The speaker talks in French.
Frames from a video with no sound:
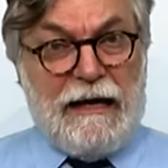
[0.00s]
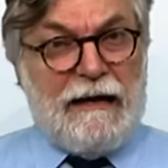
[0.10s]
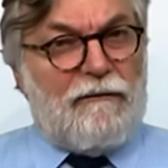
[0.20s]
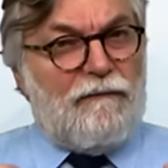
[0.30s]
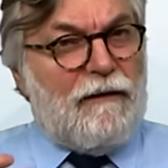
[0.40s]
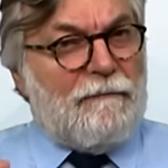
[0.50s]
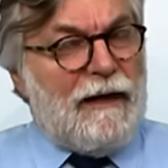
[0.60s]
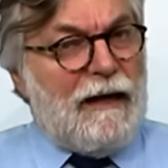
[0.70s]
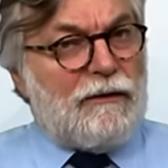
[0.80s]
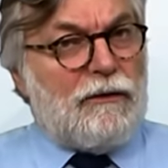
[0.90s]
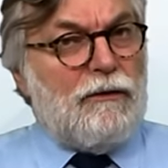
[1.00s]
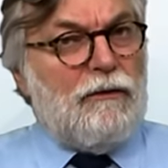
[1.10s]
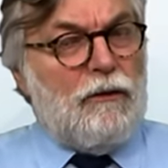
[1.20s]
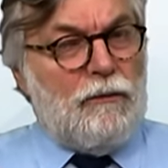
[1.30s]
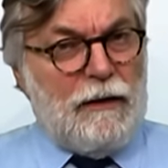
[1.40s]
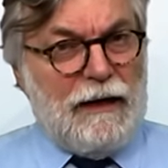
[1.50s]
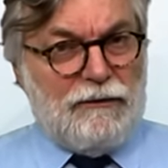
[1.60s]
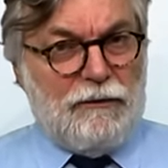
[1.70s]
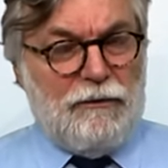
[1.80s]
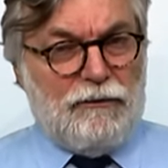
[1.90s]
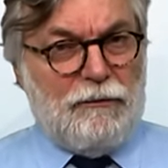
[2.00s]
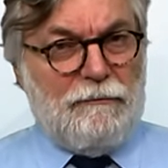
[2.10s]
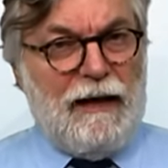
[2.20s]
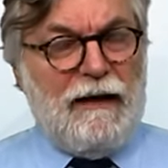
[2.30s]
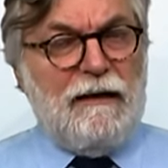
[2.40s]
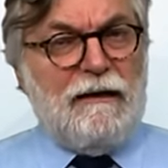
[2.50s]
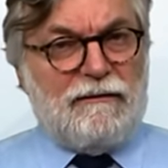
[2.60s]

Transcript: Et on voit bien qu'au mois de, mai,